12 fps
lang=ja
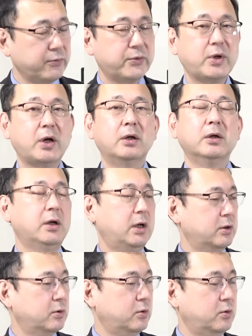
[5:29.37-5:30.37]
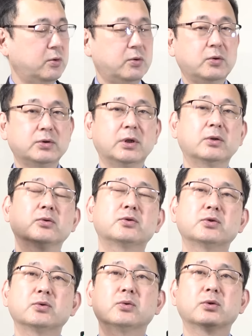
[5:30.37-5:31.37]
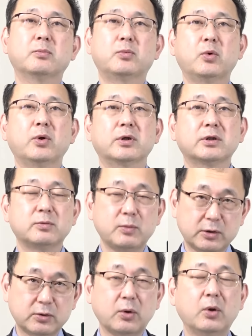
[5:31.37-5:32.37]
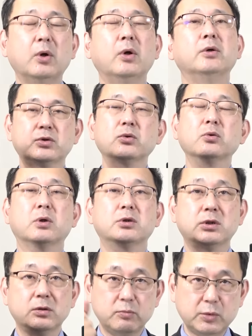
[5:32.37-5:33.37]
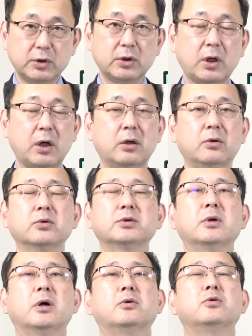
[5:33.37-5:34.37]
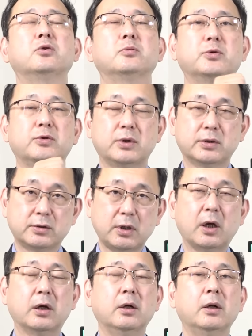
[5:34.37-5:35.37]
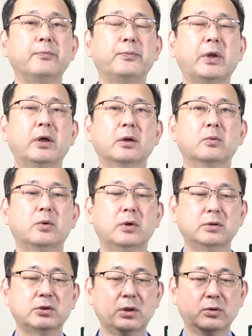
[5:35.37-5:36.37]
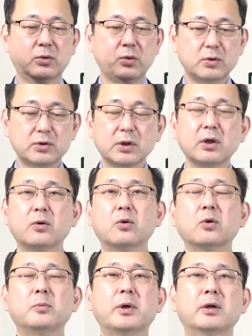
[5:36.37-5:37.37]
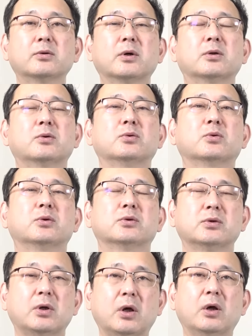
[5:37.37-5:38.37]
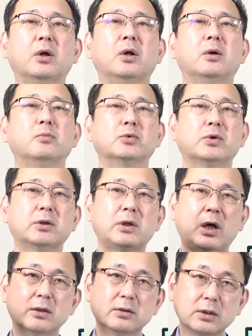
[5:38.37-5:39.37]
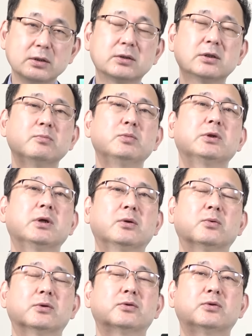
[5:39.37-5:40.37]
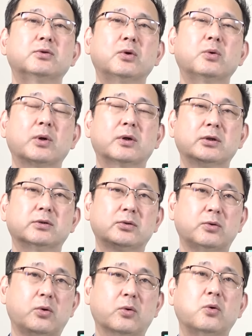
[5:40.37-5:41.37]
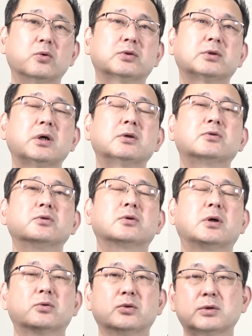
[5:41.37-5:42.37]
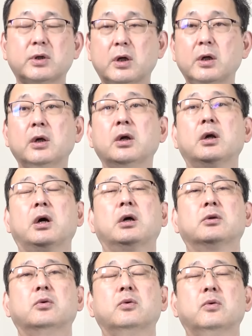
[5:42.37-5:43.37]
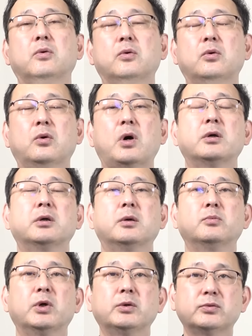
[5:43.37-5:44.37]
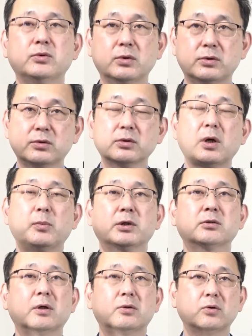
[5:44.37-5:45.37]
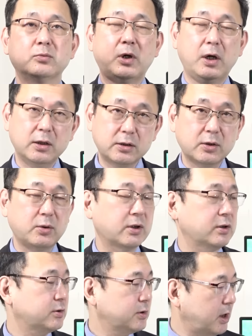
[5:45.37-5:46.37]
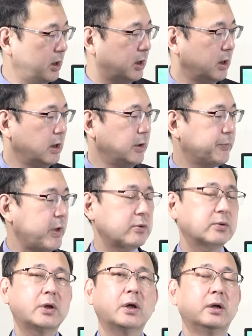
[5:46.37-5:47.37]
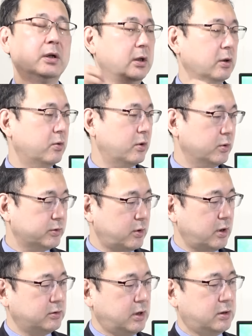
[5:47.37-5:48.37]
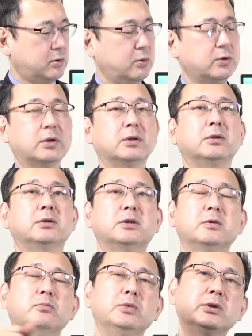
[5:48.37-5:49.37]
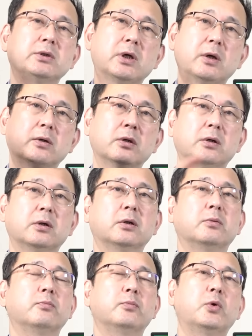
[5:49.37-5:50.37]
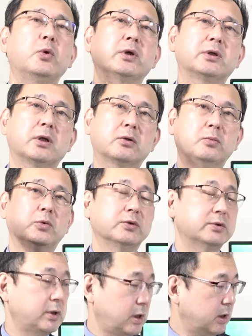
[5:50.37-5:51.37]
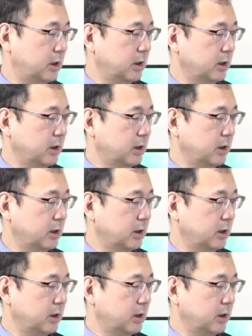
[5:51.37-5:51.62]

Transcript: じゃあ、あのロシアと中国で貿易しますと。中国は人民元、ロシアはルーブルですね。で、これじゃあどっちが喜ばれるかっていうとですね、もうそれは断然人民元の方が強いわけですよ。国際通貨として、あの、IMF の通貨バスケットにも入ってるわけですね。なので、これおそらく圧倒的に人民元貿易だと思うんですね。